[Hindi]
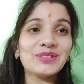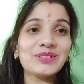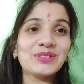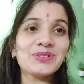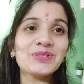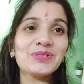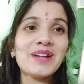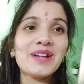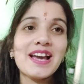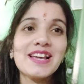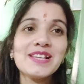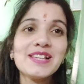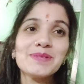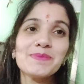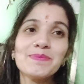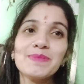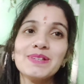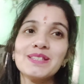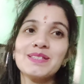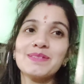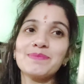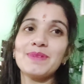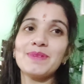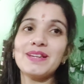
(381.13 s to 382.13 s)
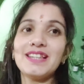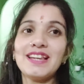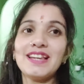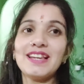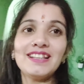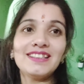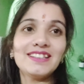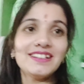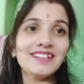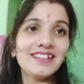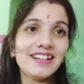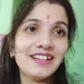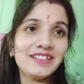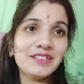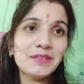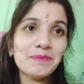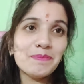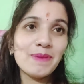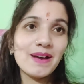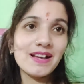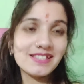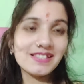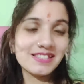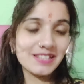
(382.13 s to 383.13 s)
तो गाइस बस मैं यहीं तक गई थी
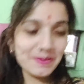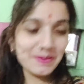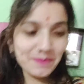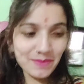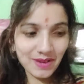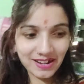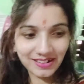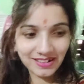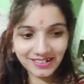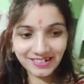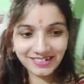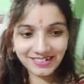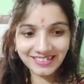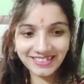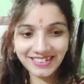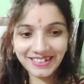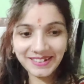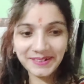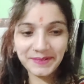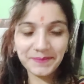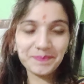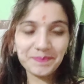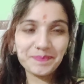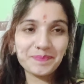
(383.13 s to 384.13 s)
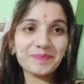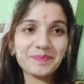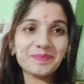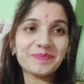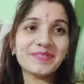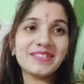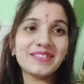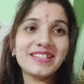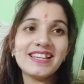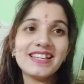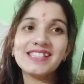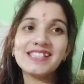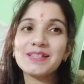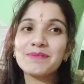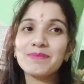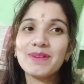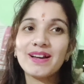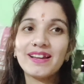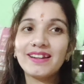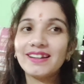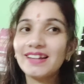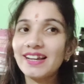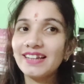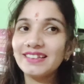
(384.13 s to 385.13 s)
पास की मार्केट से यही
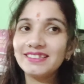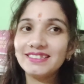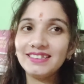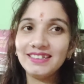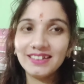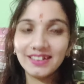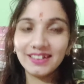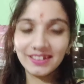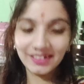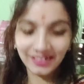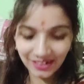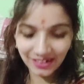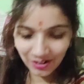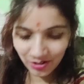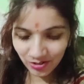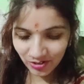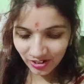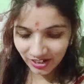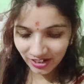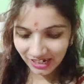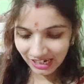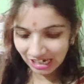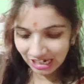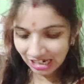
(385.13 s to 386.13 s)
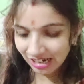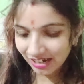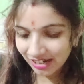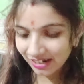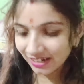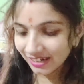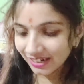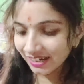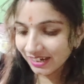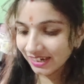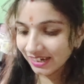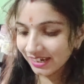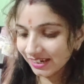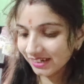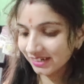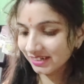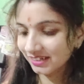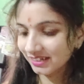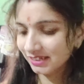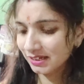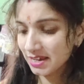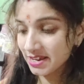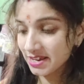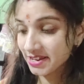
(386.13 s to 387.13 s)
सामान लाई थी कन्याओं के लिए कल के लिए
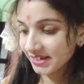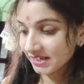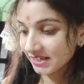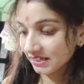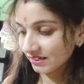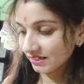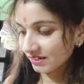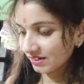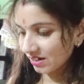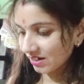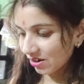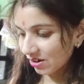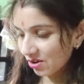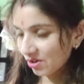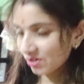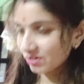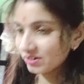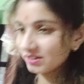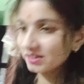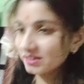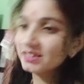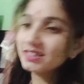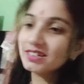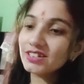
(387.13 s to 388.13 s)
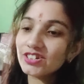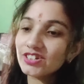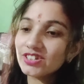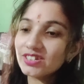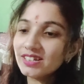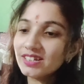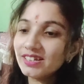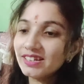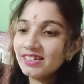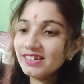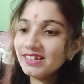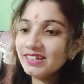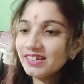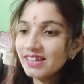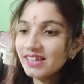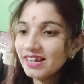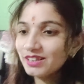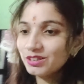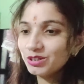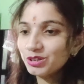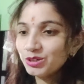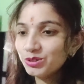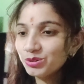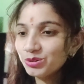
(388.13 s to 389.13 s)
और कृष्ण के लिए लाई
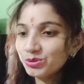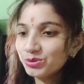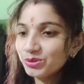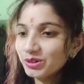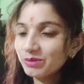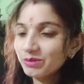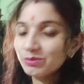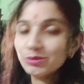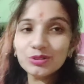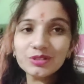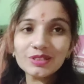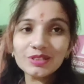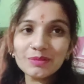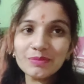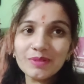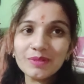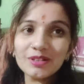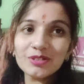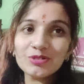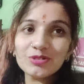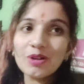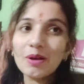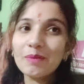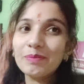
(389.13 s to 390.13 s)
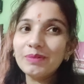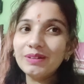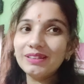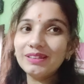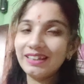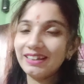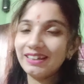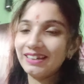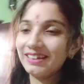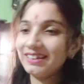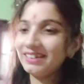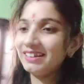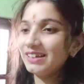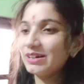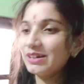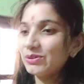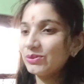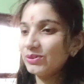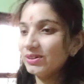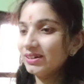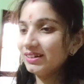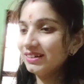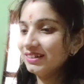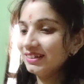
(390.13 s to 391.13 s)
थी थोड़ा बहुत सामान जो आपने देख ही लिया
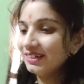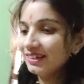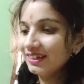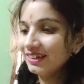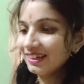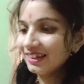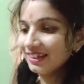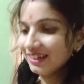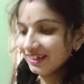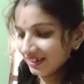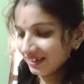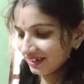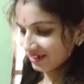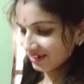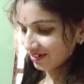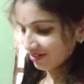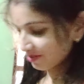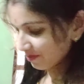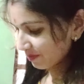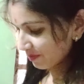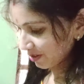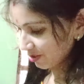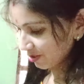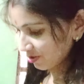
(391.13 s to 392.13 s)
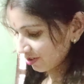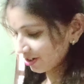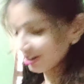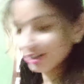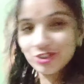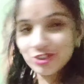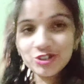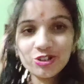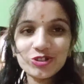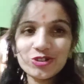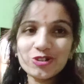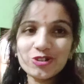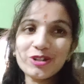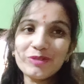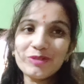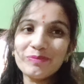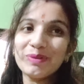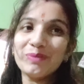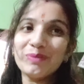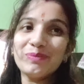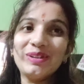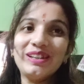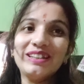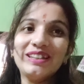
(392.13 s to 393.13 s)
होगा और बच्चों के लिए छोटे छोटे
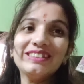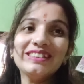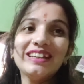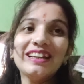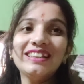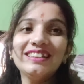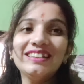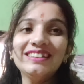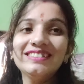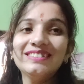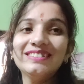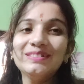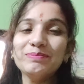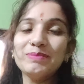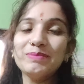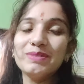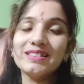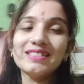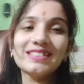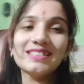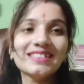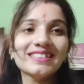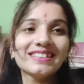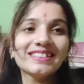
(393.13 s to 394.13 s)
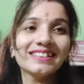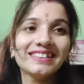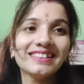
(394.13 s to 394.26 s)
बम लेके आई बस